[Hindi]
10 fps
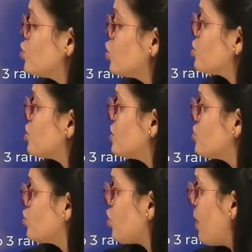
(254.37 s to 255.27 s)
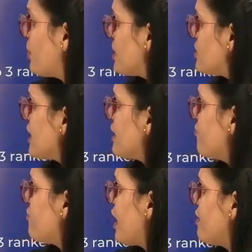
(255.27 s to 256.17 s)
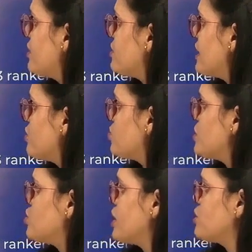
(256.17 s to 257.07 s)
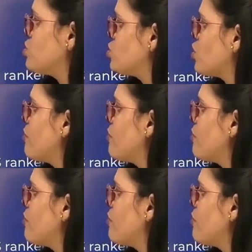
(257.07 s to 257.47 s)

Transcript: जो टॉप हंड्रेड फाइव हंड्रेड जो बच्चे हैं जो